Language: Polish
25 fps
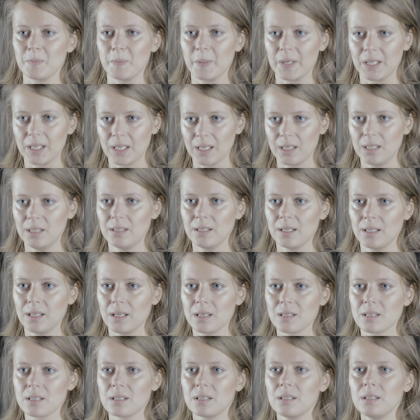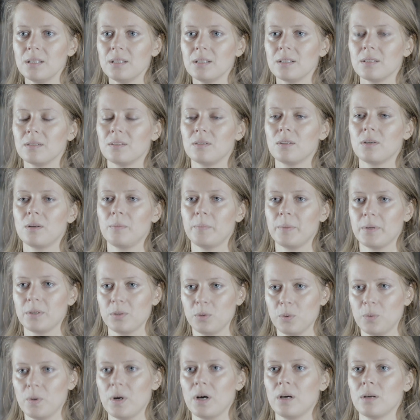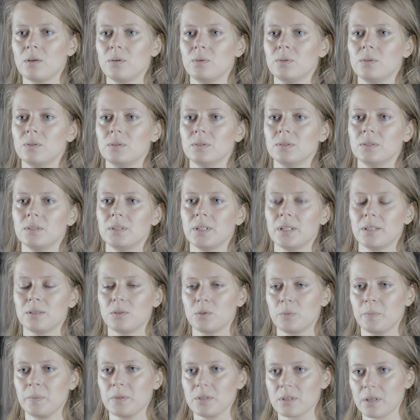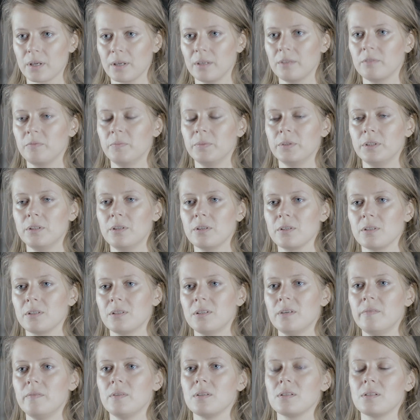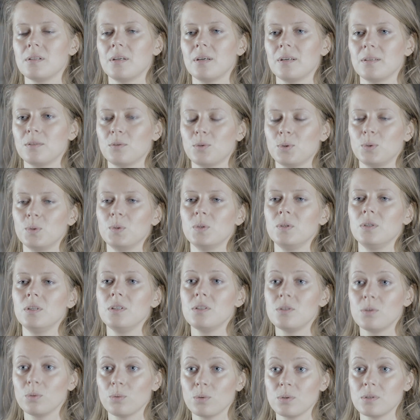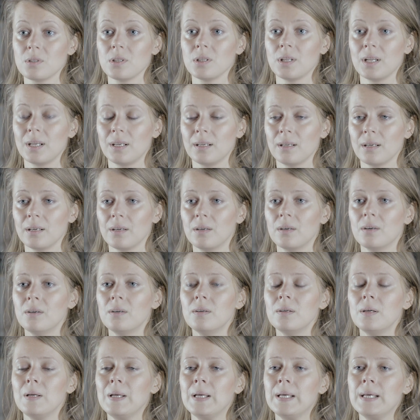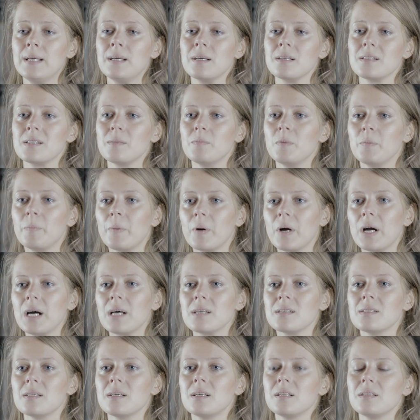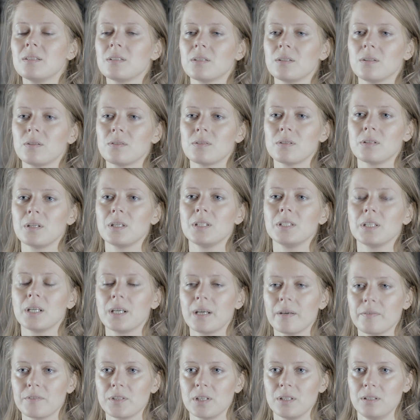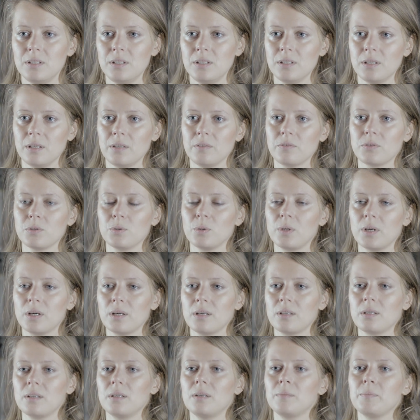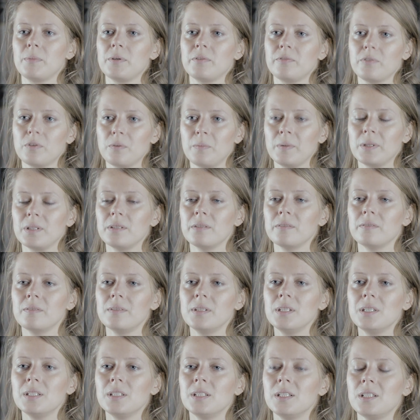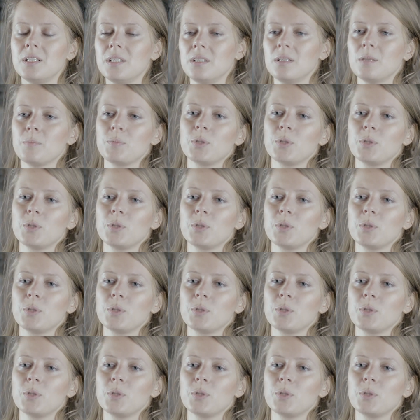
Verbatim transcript: spektakli tanecznych do repertuaru Teatru Polskiego w Bydgoszczy, więc teatru instytucjonalnego, chcemy pokazać, że to, co najciekawsze dzisiaj w sztukach performatywnych, dzieje się na